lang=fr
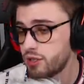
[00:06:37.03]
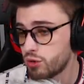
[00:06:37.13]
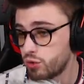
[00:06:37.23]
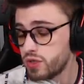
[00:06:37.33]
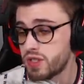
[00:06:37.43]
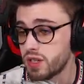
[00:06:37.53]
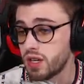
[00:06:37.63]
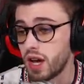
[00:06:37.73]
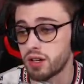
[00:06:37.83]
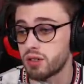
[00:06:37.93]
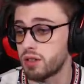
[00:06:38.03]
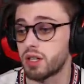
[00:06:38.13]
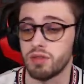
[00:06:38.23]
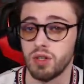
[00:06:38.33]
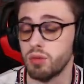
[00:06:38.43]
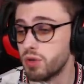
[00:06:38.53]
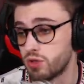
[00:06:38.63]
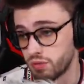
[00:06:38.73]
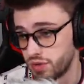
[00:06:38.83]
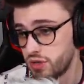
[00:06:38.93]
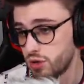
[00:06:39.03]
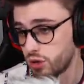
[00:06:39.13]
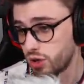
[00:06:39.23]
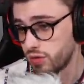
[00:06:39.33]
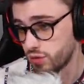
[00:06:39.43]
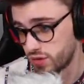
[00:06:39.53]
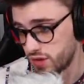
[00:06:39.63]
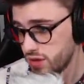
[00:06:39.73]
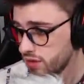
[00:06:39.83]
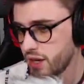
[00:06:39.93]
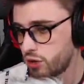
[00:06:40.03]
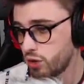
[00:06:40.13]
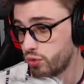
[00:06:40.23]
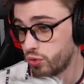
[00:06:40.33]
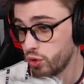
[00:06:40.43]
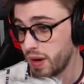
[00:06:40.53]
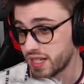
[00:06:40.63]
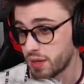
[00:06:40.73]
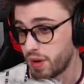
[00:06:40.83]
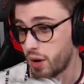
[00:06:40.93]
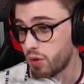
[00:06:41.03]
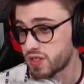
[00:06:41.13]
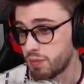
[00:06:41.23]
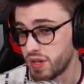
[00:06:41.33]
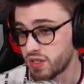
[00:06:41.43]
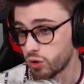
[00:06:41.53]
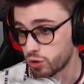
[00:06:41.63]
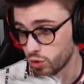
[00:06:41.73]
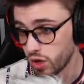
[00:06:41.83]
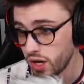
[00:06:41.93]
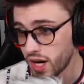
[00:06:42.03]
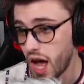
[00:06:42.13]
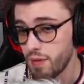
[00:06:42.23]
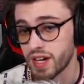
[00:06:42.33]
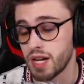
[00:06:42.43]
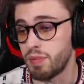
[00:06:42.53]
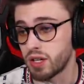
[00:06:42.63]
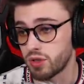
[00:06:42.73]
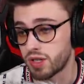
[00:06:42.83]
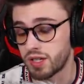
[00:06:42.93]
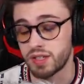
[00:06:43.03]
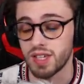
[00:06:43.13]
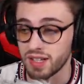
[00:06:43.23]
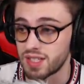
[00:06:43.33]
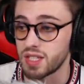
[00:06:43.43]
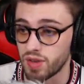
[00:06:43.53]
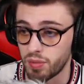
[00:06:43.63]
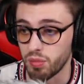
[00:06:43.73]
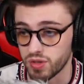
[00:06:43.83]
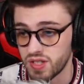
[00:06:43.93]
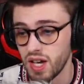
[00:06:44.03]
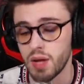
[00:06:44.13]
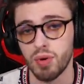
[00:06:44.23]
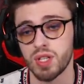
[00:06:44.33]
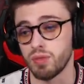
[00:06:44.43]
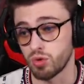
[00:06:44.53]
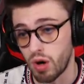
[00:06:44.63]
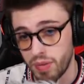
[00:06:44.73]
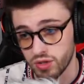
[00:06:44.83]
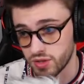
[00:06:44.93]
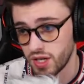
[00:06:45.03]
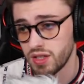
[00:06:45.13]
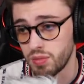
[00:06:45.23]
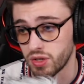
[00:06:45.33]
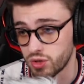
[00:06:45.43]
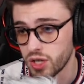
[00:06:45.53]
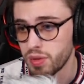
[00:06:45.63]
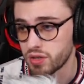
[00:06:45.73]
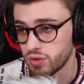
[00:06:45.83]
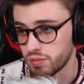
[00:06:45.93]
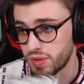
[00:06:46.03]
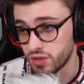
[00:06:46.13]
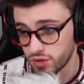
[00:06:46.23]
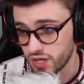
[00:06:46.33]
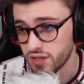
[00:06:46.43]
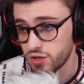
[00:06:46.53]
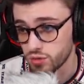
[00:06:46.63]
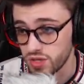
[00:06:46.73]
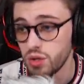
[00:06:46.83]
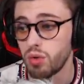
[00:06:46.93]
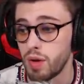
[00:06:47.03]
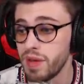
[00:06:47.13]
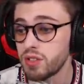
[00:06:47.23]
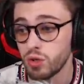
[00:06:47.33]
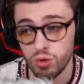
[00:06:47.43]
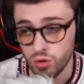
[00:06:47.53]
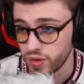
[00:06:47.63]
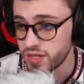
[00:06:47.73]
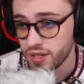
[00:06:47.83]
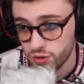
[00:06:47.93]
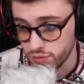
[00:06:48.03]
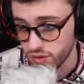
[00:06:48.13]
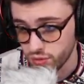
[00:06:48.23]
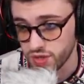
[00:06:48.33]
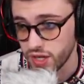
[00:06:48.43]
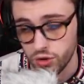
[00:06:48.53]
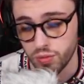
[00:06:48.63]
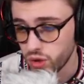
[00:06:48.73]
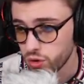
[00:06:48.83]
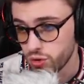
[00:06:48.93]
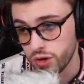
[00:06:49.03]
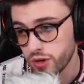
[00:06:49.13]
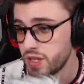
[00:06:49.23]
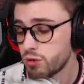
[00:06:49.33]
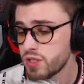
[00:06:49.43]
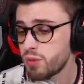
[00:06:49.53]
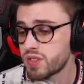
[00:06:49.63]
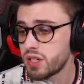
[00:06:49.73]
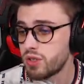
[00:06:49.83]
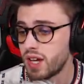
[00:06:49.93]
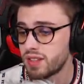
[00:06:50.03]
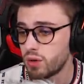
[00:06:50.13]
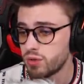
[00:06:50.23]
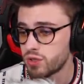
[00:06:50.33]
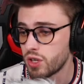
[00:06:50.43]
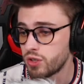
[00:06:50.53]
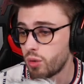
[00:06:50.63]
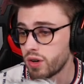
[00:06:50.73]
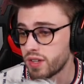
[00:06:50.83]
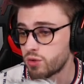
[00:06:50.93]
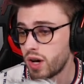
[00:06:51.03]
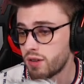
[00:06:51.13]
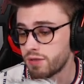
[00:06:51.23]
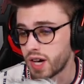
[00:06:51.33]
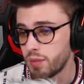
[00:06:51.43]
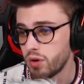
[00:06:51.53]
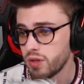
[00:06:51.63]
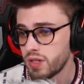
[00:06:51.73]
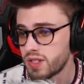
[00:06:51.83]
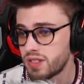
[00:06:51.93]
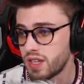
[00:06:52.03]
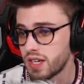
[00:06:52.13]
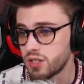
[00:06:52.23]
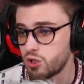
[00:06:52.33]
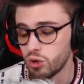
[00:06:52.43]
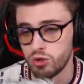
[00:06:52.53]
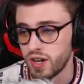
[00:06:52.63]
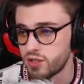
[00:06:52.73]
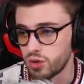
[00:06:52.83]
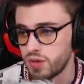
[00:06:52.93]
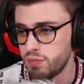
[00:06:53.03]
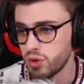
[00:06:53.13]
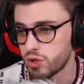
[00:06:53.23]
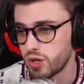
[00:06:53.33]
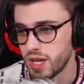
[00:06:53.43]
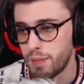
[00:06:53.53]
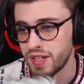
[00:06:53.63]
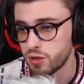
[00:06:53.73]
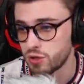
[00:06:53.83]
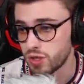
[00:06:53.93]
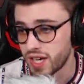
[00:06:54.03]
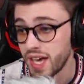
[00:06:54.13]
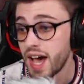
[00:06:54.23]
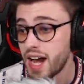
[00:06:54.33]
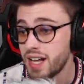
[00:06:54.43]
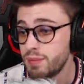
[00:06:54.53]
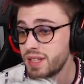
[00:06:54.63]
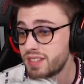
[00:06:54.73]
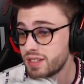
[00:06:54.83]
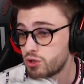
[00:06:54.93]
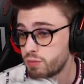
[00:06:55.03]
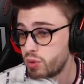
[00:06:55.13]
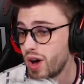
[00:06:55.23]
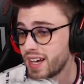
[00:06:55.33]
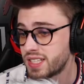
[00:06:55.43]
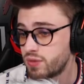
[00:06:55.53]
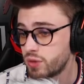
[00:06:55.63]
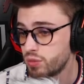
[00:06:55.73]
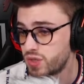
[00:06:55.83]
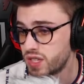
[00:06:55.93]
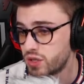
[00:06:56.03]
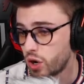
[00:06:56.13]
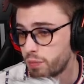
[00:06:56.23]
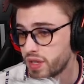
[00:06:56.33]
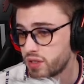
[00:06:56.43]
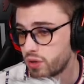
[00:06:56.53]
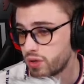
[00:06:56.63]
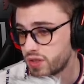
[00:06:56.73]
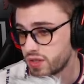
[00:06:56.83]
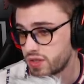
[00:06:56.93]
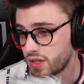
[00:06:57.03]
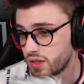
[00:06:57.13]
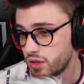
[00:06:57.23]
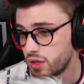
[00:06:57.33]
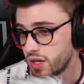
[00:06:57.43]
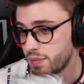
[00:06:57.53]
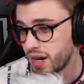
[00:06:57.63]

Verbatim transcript: du coup, c'est là qu'est arrivé le mode zombie sur Call of Duty. Et qu'au vu bah, qu'apparemment ça plaisait aux joueurs, avec les parcs de cartes qu'ils avaient implémentées. À l'époque, il y avait eu 3 packs de cartes. Et bien, dans chaque pack de, de cartes, ils se sont dit on va mettre une nouvelle carte zombie, vu que ça a l'air de plaire aux joueurs. Et du coup, c'est pour ça que Nardeon Totem de World at War, hein, vraiment, c'est que de la survie pure. Genre, il n'y a pas de secret. À la limite, tu peux activer une musique en pétant des euh, les